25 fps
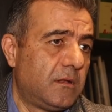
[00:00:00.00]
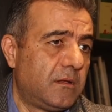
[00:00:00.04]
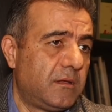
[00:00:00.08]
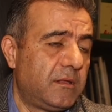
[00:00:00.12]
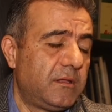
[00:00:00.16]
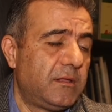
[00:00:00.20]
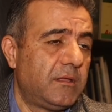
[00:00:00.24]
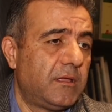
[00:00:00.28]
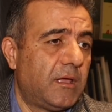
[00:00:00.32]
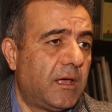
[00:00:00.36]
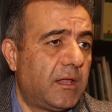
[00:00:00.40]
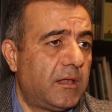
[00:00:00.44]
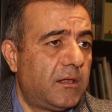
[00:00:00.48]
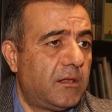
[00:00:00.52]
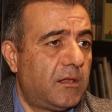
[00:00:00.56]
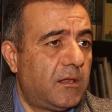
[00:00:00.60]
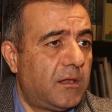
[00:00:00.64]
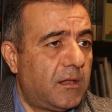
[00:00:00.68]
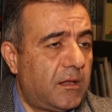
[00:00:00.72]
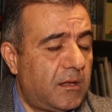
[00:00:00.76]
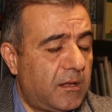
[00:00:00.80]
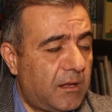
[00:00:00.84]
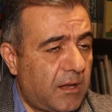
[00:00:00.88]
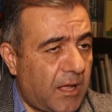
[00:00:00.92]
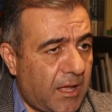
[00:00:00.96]

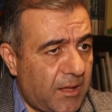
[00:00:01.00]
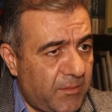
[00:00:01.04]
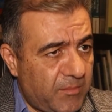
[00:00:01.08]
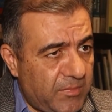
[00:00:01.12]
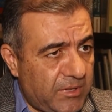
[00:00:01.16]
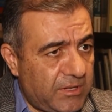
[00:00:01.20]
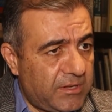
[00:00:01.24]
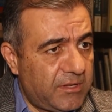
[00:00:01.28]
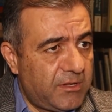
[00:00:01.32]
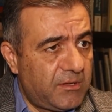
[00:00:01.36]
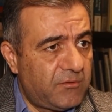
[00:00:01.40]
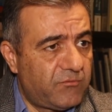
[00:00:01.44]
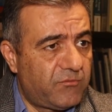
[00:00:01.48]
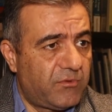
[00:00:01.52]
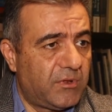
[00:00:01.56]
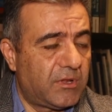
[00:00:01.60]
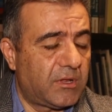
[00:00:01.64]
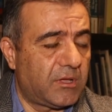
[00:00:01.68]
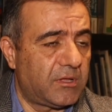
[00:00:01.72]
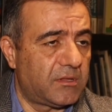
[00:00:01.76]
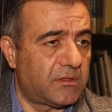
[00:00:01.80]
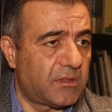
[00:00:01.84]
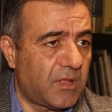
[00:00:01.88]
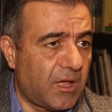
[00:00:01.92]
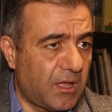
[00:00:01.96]
للعاملين في
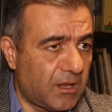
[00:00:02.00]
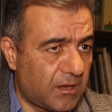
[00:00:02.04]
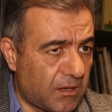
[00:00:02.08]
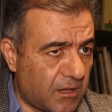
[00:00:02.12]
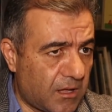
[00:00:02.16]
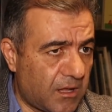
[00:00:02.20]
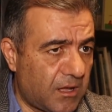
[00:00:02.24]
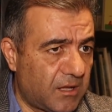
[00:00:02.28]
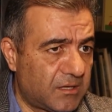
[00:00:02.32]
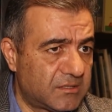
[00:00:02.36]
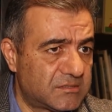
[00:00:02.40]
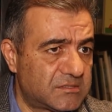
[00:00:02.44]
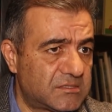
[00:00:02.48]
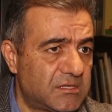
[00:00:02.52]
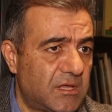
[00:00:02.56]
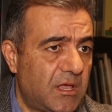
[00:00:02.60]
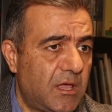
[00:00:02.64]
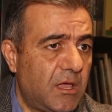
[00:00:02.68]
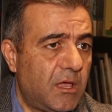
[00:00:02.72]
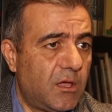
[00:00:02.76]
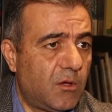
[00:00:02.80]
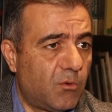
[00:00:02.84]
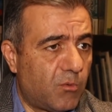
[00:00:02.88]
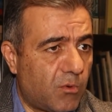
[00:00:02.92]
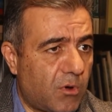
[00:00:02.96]
القطاع الخاص
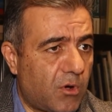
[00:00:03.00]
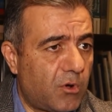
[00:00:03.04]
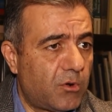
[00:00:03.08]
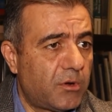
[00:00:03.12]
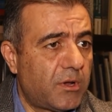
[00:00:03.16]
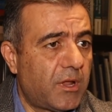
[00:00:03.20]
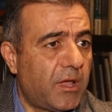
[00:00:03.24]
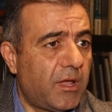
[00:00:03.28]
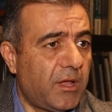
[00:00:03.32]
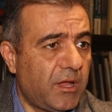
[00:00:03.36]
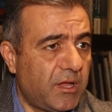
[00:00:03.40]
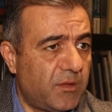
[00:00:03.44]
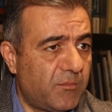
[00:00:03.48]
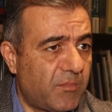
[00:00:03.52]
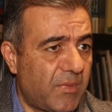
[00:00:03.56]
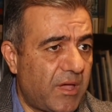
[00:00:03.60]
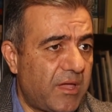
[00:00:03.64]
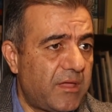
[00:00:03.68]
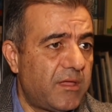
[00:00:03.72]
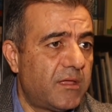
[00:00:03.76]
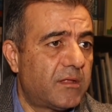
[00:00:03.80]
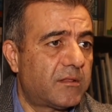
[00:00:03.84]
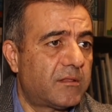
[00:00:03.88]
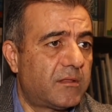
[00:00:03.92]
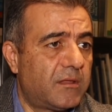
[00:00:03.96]
وهنا
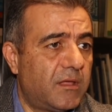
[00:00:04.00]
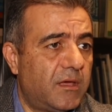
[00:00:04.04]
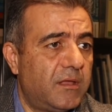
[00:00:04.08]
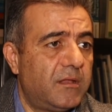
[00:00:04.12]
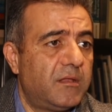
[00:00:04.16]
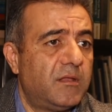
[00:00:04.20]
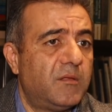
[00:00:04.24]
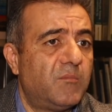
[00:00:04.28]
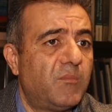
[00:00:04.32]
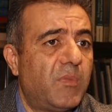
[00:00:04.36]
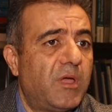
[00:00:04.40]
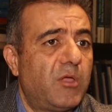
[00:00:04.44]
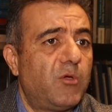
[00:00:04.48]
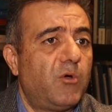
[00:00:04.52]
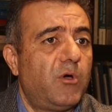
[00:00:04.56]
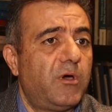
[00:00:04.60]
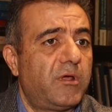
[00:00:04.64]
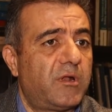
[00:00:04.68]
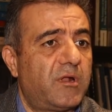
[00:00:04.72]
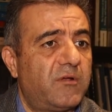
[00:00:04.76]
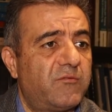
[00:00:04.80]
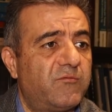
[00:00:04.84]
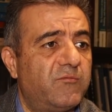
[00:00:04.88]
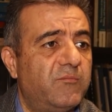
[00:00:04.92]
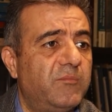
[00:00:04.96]
حماية يعني ما
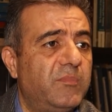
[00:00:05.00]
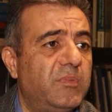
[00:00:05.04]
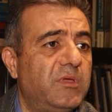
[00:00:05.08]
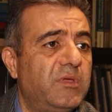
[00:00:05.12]
يعرف